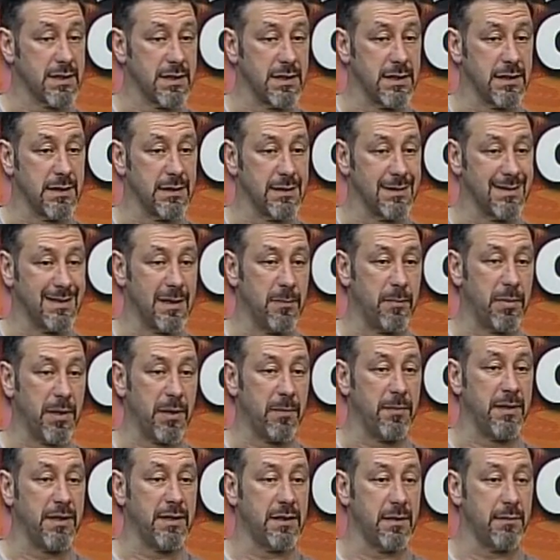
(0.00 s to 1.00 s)
que te
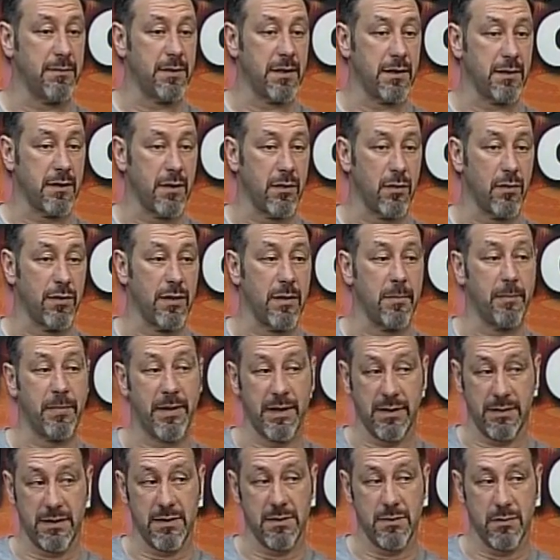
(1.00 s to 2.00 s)
permite ver de dónde
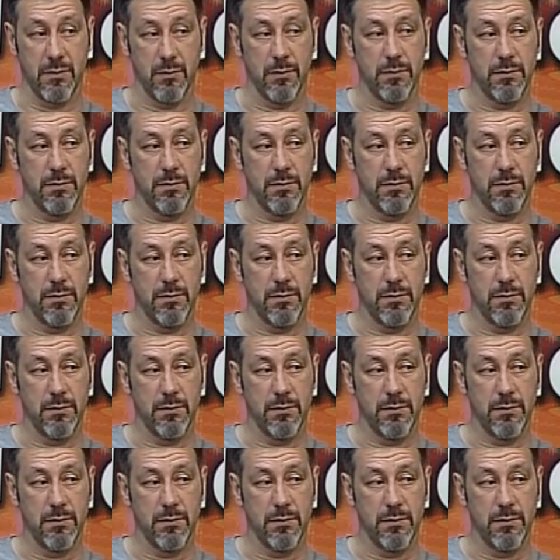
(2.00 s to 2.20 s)
partes tú,